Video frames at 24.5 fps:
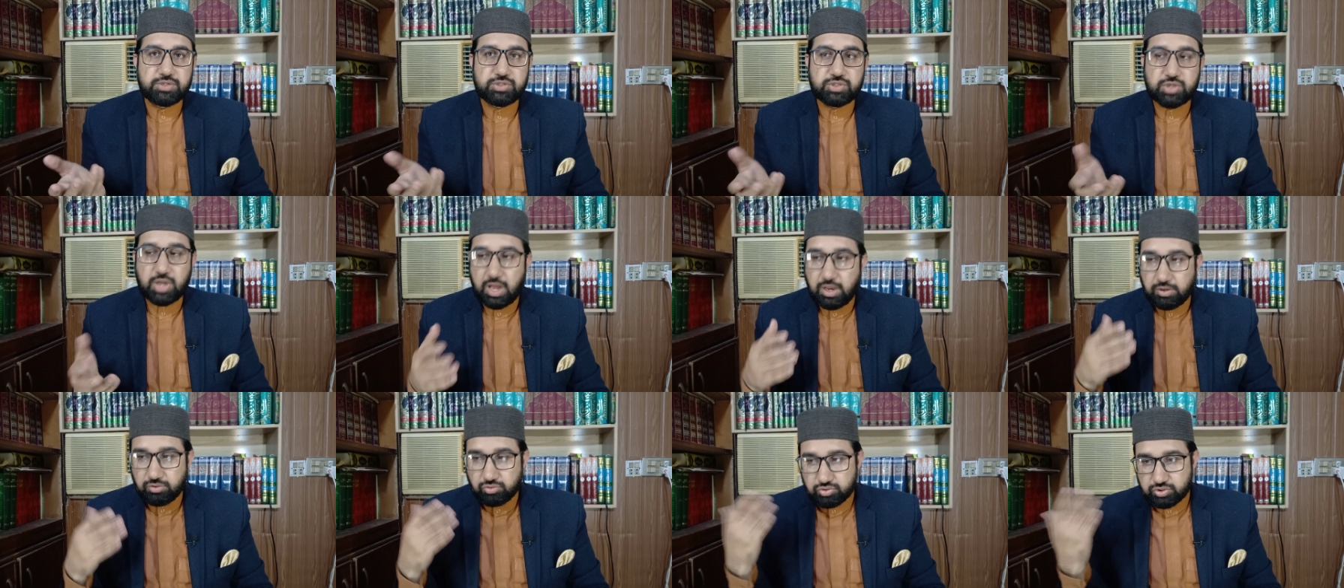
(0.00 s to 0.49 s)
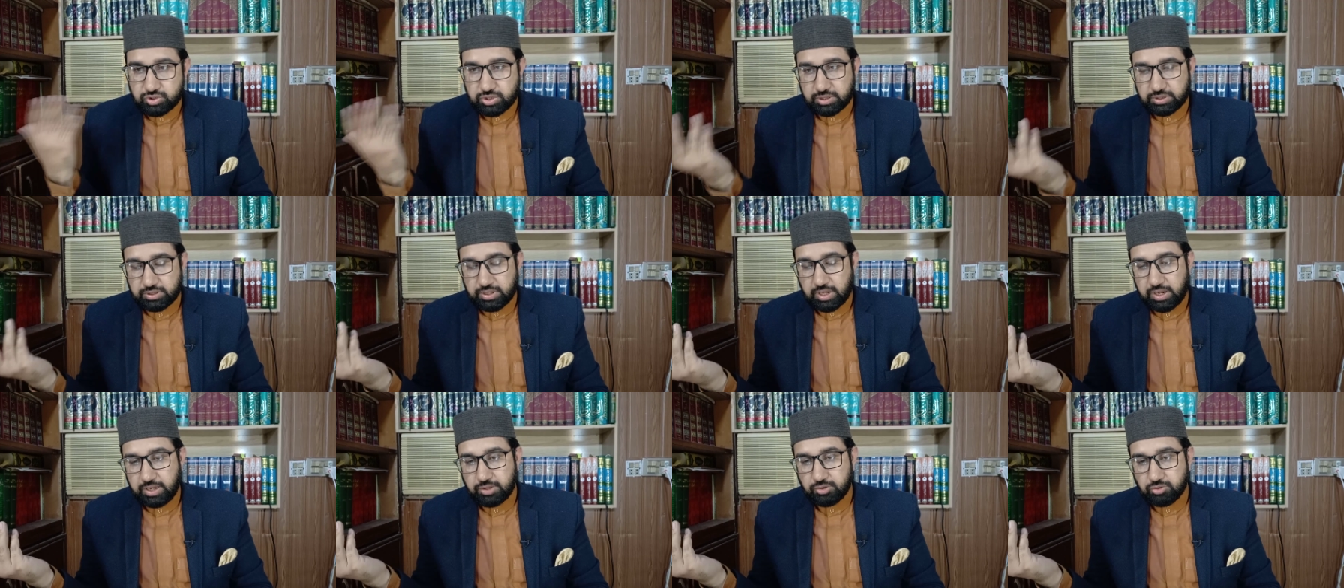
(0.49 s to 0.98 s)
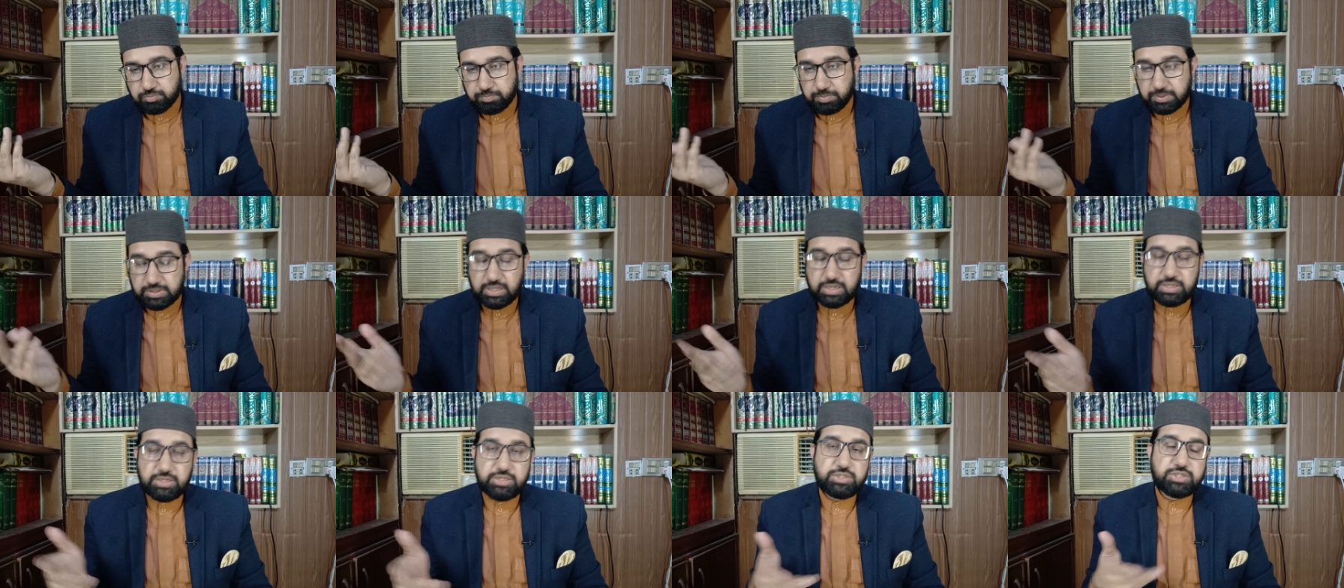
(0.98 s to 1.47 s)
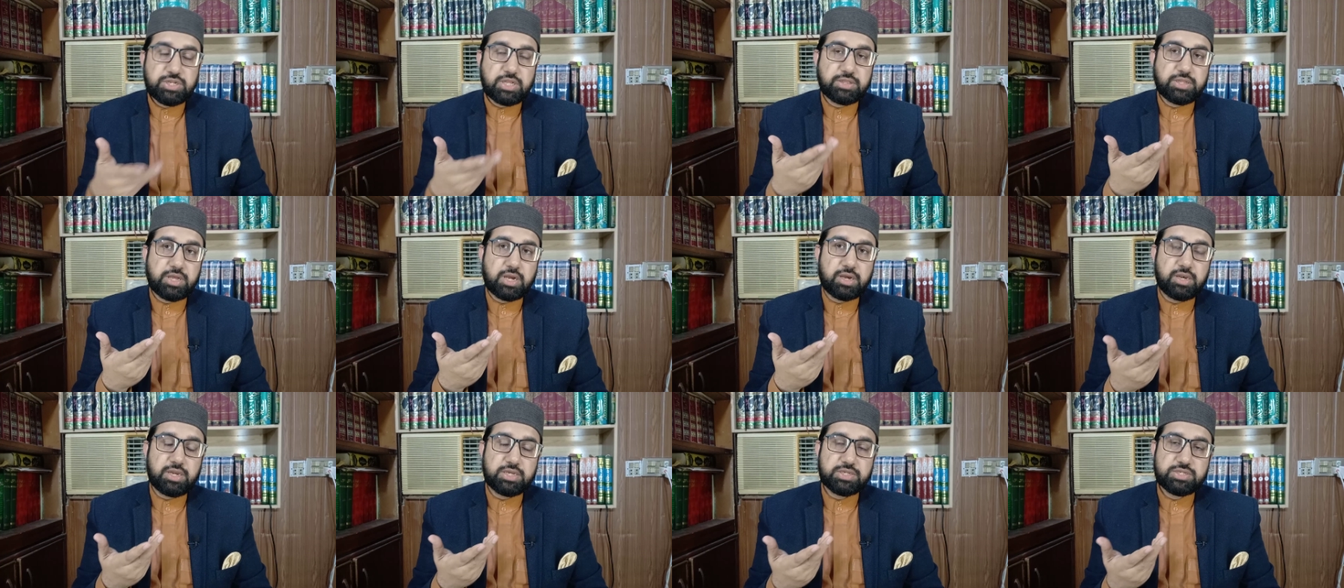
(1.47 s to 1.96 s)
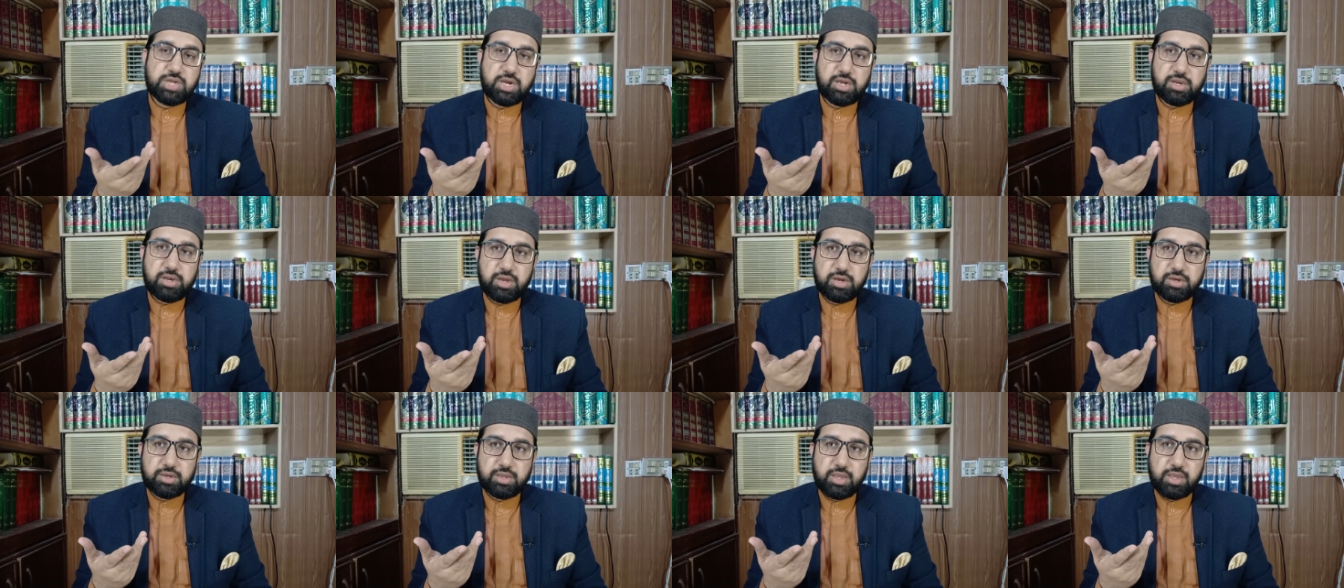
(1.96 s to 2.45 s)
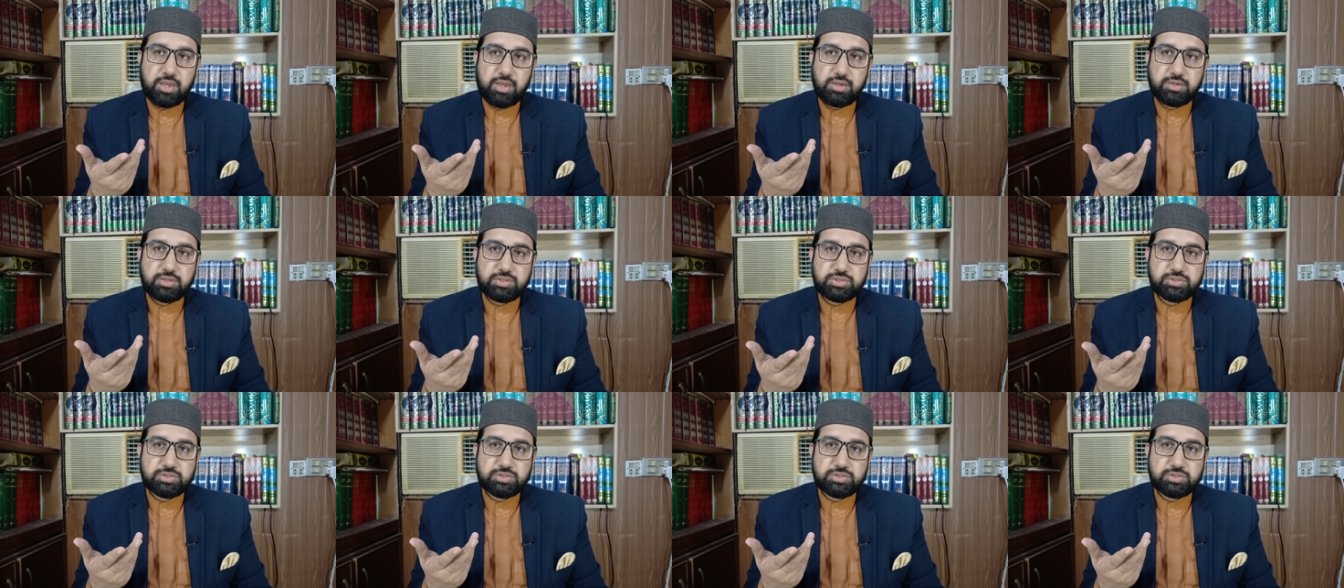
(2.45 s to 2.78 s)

साल गुजरता है तो पता ही नहीं चलता अगला साल आ गया